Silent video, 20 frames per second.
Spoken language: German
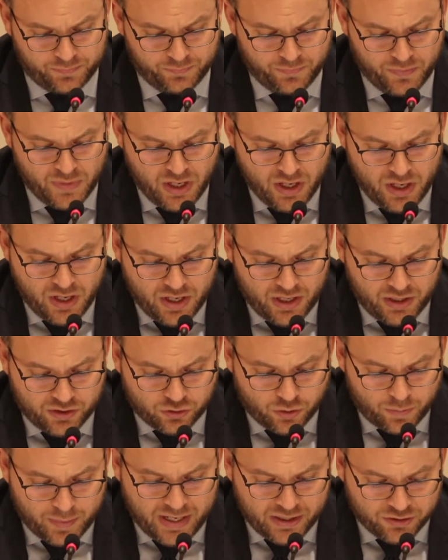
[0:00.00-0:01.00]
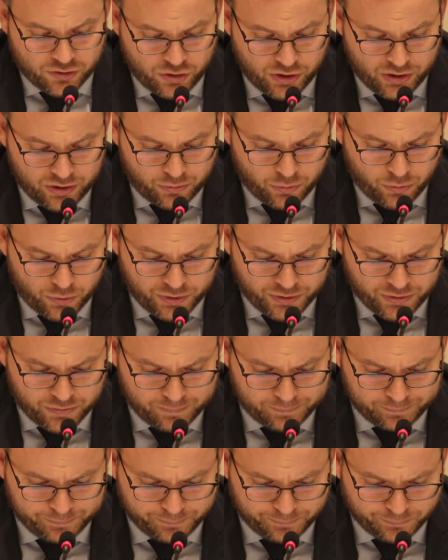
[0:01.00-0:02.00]
das folgt auch vielleicht aus der
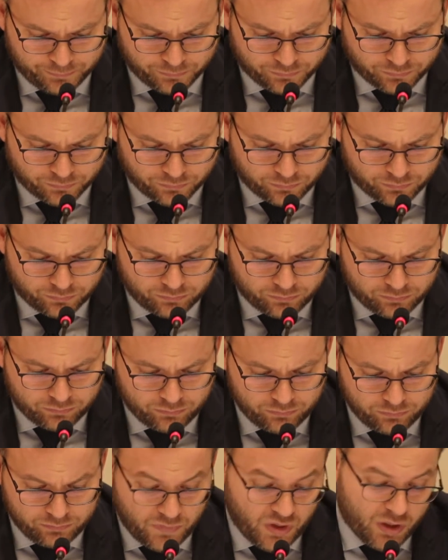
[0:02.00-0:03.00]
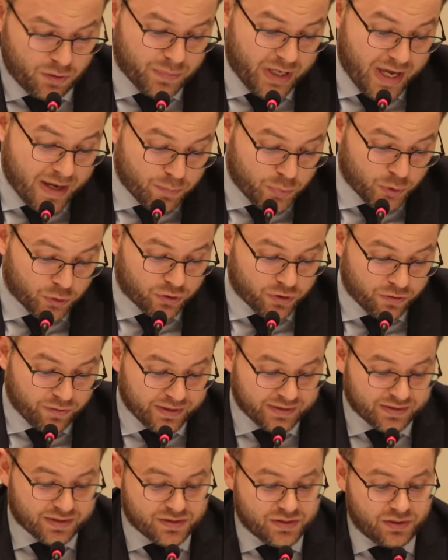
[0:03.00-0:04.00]
Zeit der kommunistischen Unterdrückung,
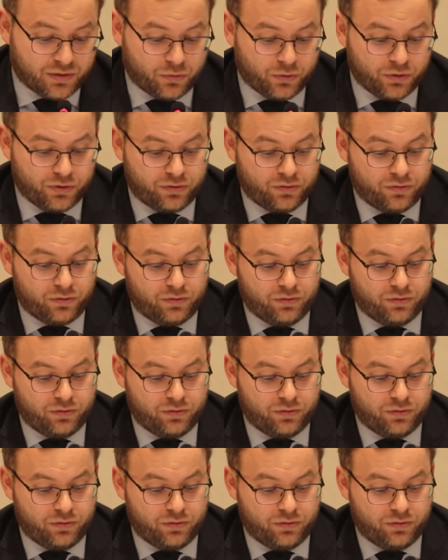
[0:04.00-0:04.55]
was wir gelernt haben.